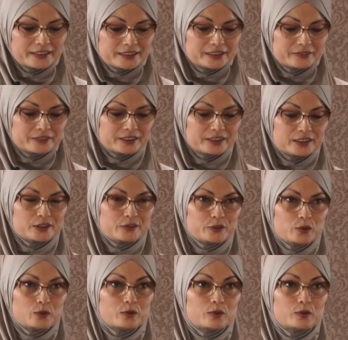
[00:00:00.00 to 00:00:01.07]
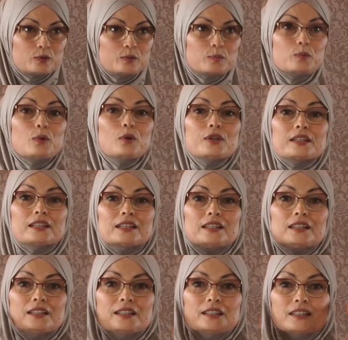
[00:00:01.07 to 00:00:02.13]
этого головного убора
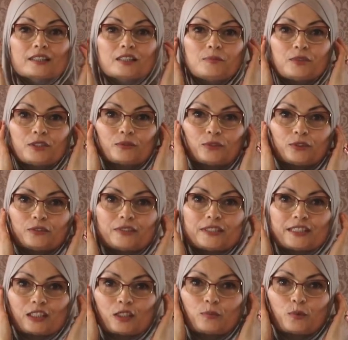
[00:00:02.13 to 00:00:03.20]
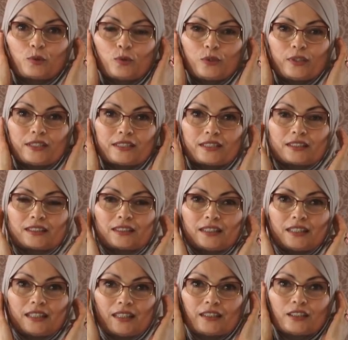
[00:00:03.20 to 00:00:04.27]
именно вот в этих прорезях
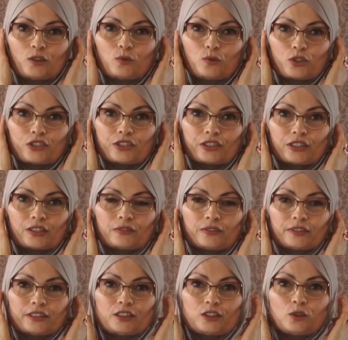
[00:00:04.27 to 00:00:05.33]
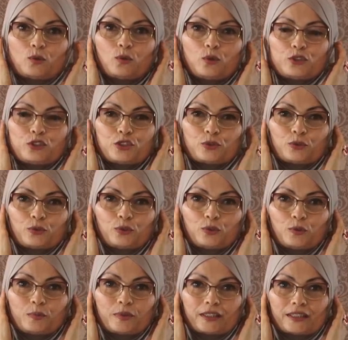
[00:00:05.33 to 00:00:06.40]
для наушников. И это очень
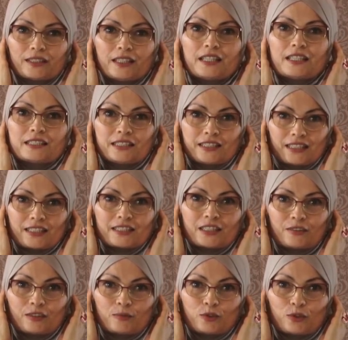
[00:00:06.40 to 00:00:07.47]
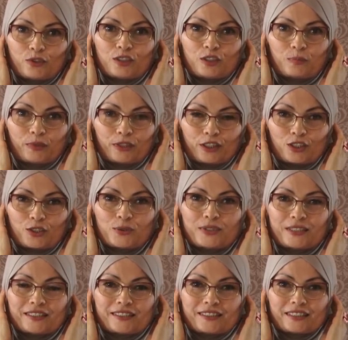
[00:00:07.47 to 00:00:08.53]
удобно. Сейчас я вам все это покажу
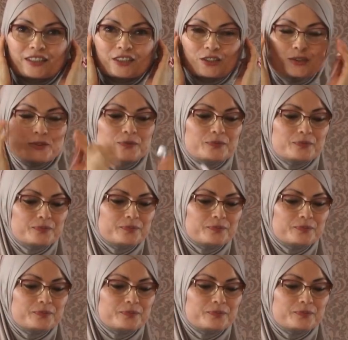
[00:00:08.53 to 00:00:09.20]
и расскажу.